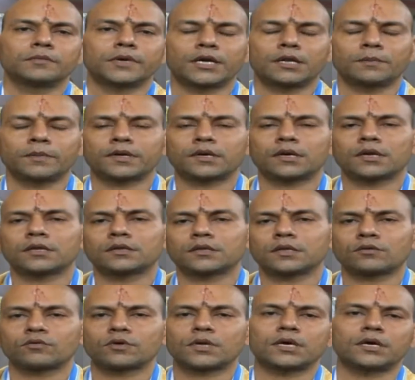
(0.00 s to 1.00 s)
పాడి
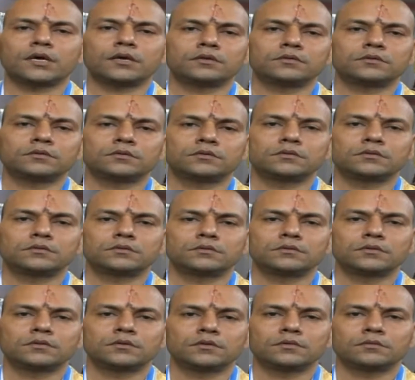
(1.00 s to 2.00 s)
పంటలంతా కూడా
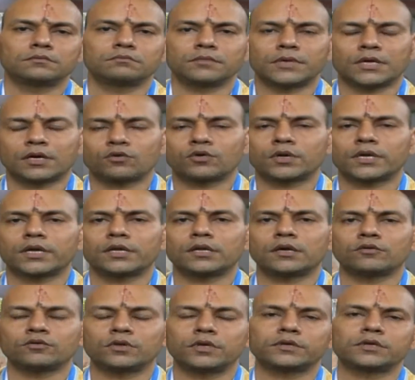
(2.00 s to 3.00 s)
బాగుండాలి
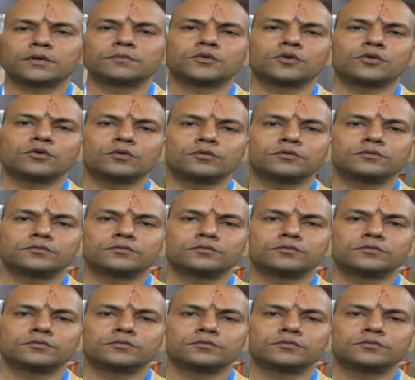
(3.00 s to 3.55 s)
ఆ ఉద్దేశంతో